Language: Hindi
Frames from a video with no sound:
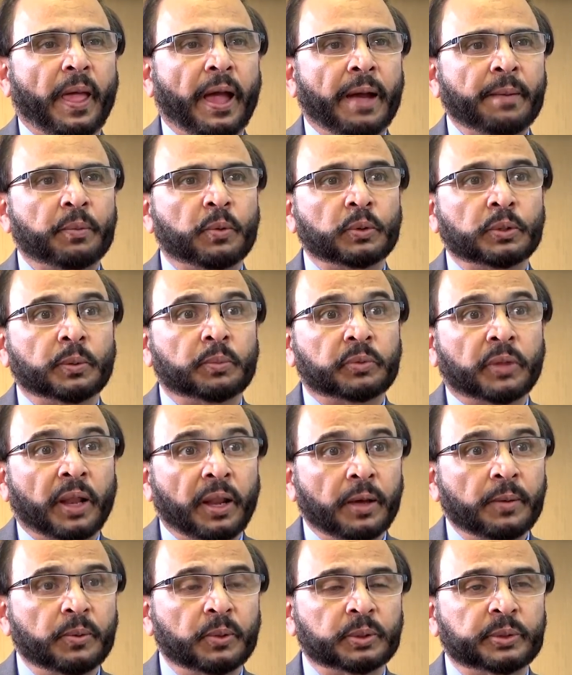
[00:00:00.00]
आपको जब
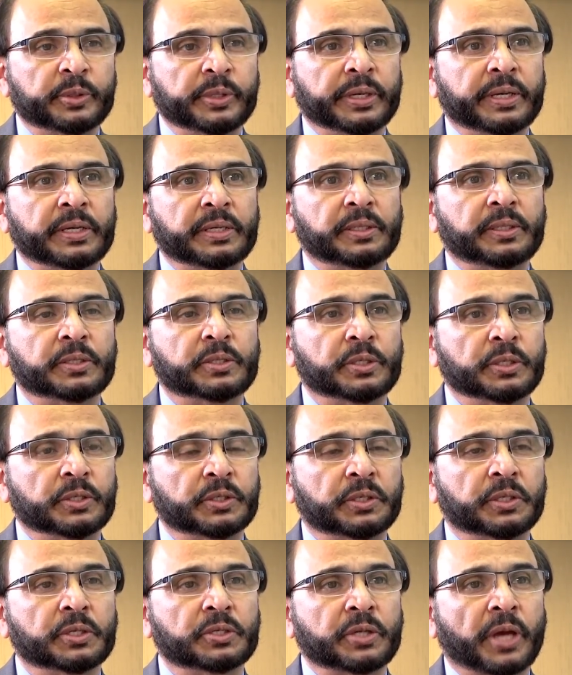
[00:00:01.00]
तलब होती है किसी
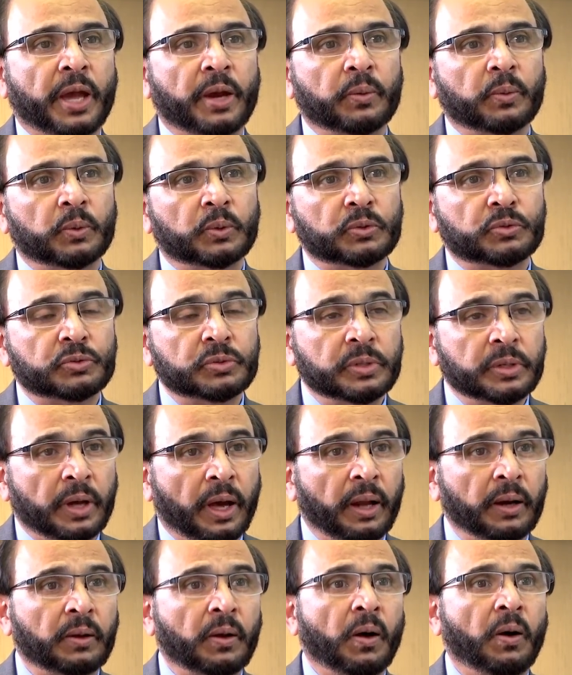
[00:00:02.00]
चीज़ की चाहे वो
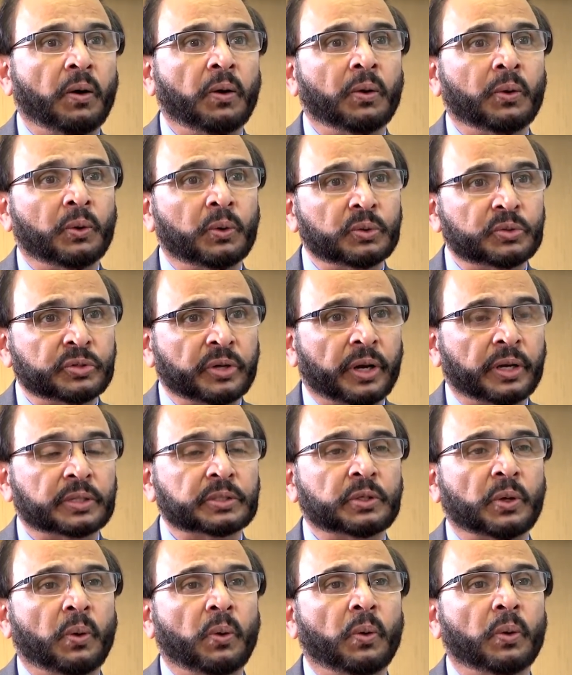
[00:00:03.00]
अल्कोहल हो
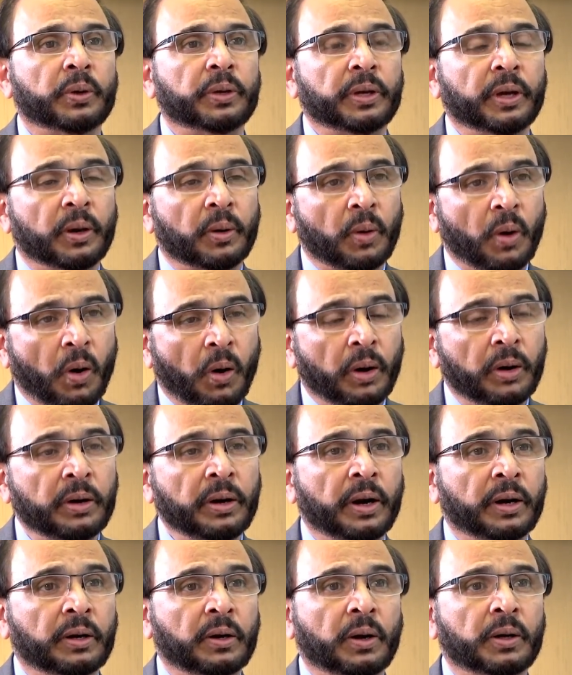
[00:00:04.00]
ड्रग्स हो या और
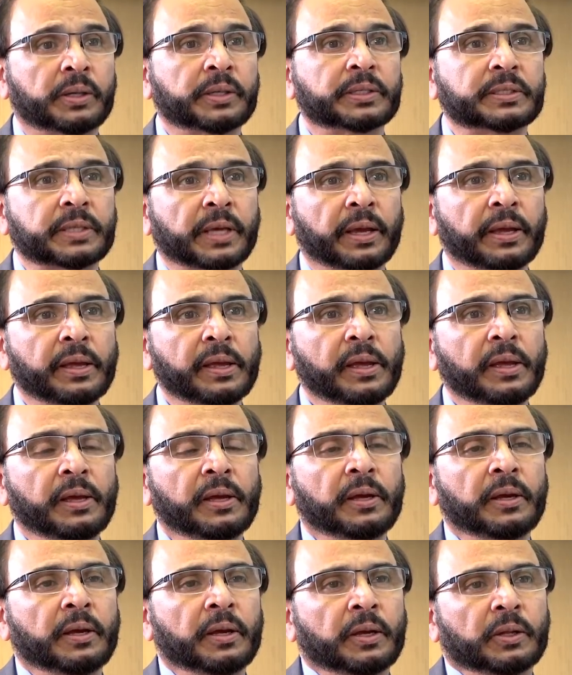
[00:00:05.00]
नारकोटिक्स हैं
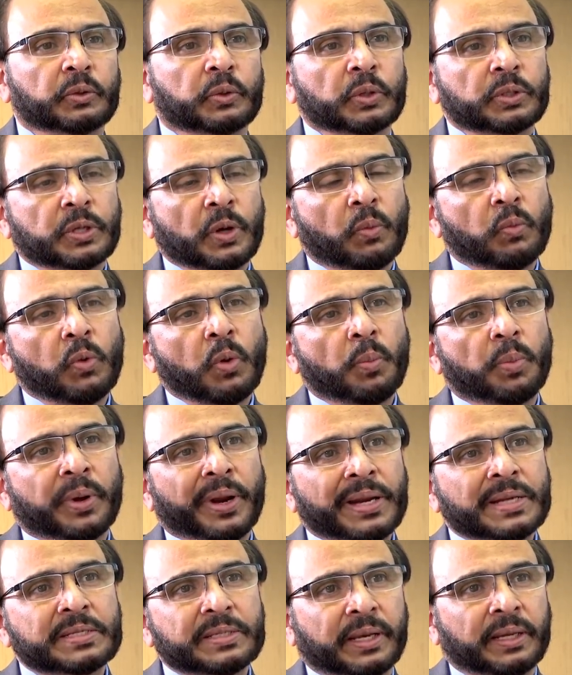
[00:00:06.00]
तो जब वो
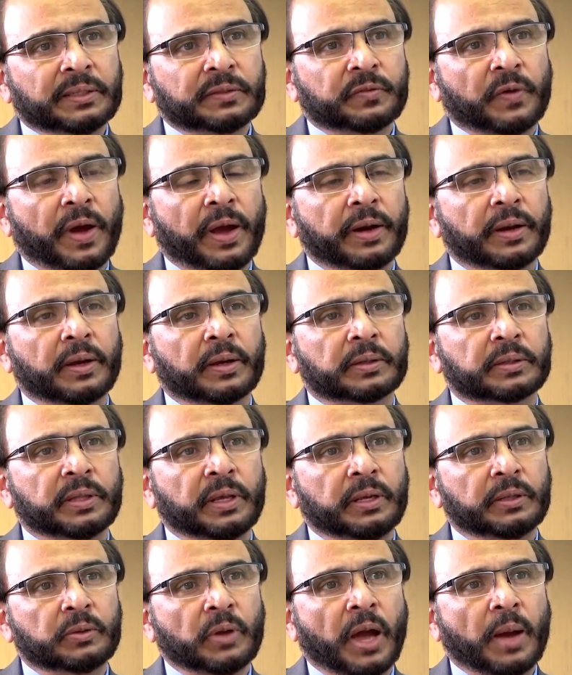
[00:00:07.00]
ब्रेन सेल्स फायर करते
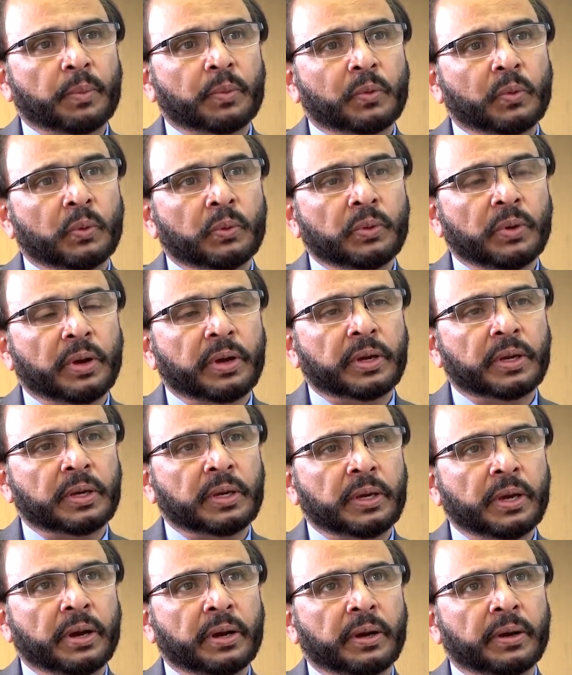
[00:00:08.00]
हैं तो आपको
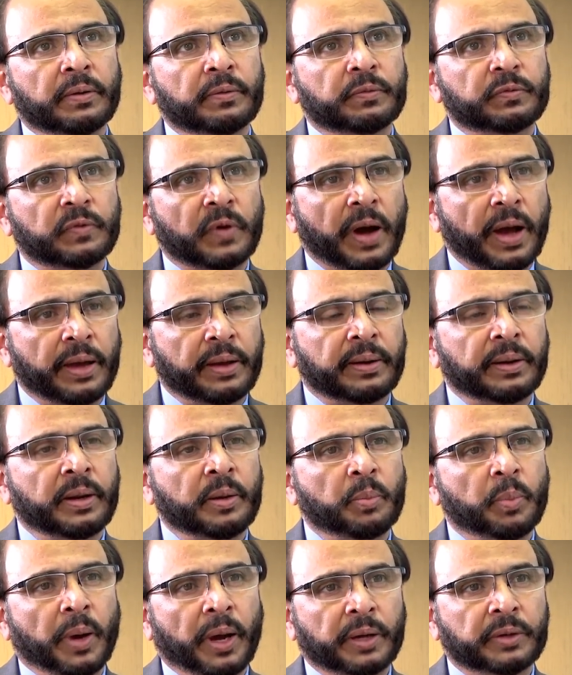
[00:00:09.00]
उनकी अगर फायरिंग
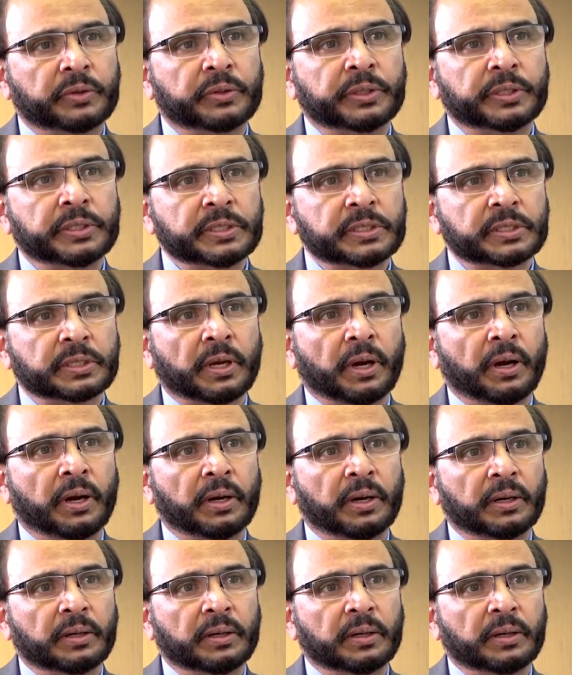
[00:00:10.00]
पैटर्न्स का